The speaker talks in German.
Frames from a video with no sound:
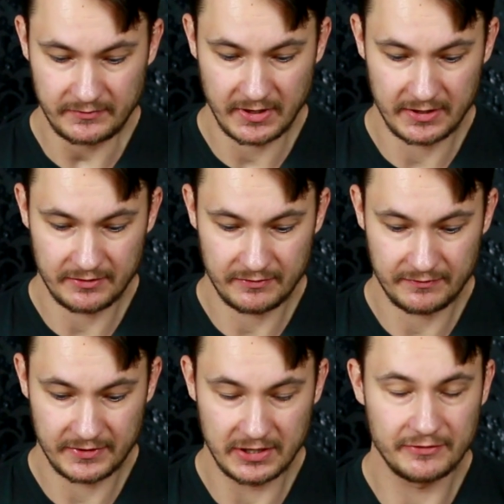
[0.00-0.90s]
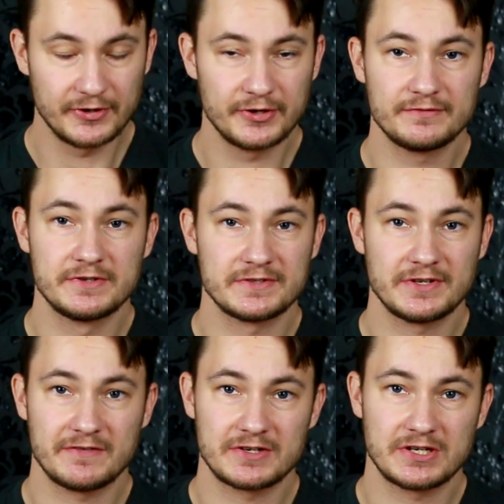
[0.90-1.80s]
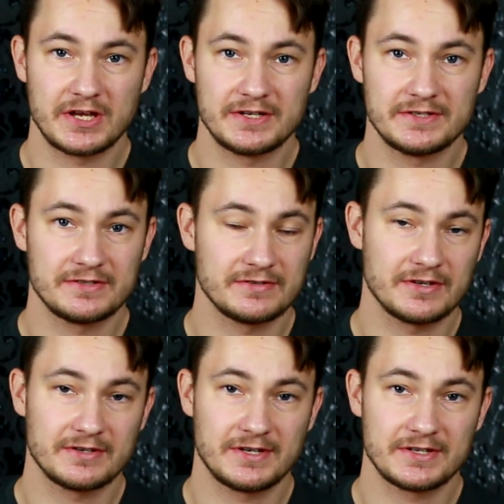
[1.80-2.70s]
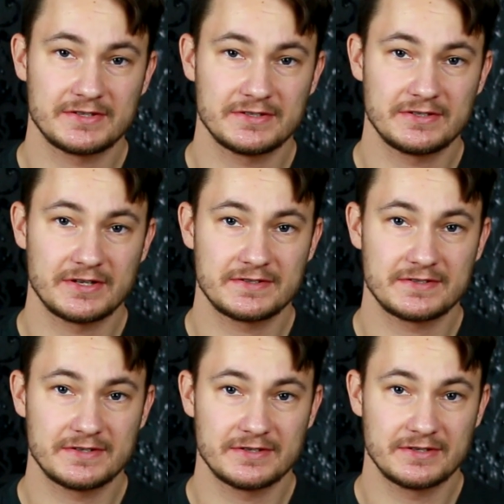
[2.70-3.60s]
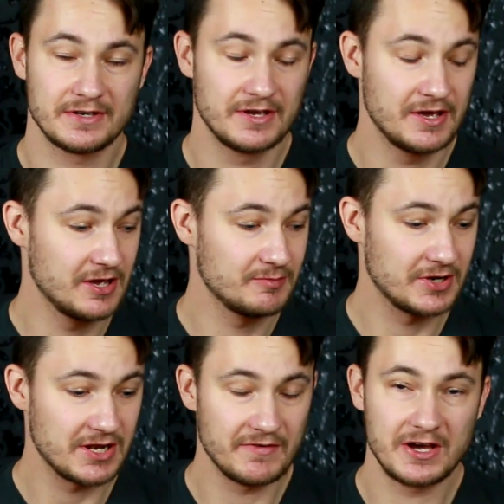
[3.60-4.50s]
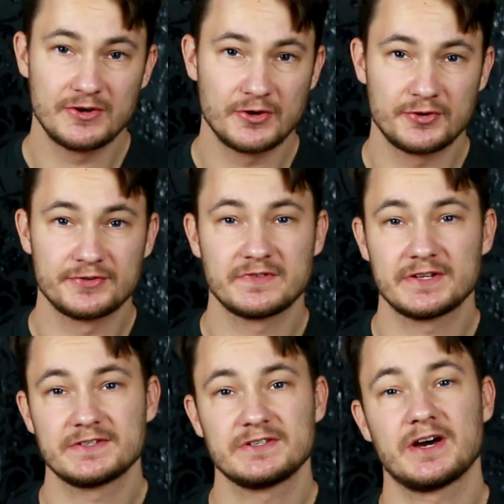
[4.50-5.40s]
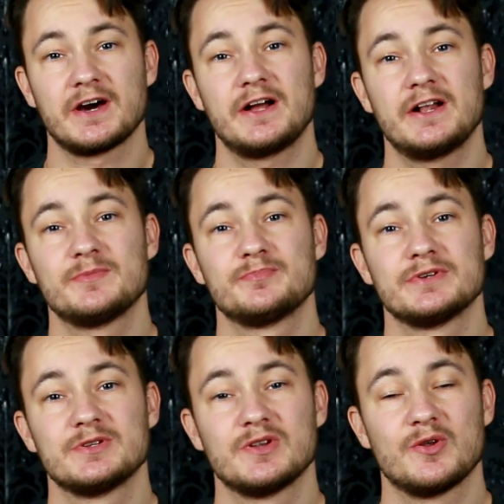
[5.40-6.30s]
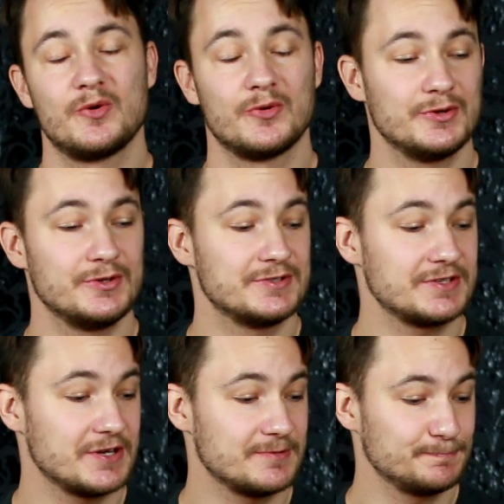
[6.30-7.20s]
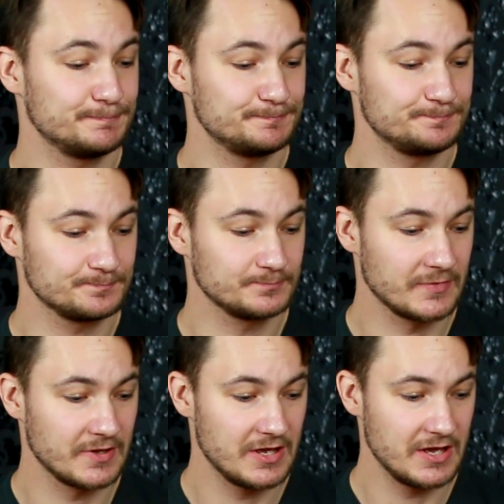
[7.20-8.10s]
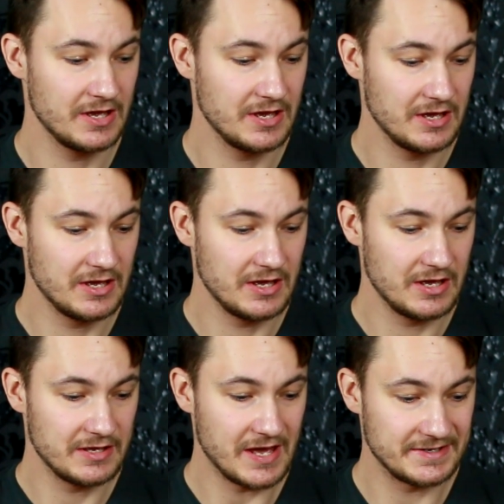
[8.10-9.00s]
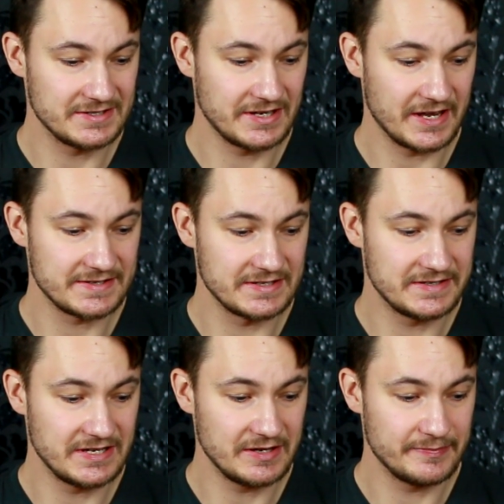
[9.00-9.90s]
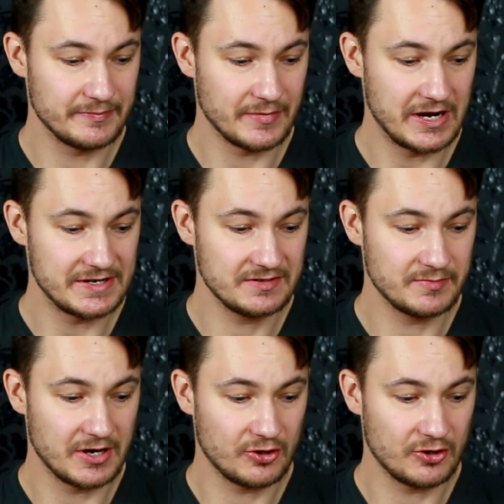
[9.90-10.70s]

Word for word: Äh, viele von euch wissen ja wahrscheinlich, äh, dass ich jetzt äh, mittlerweile 29 Jahre alt bin und ähm, ja, diese ganzen Themen halt immer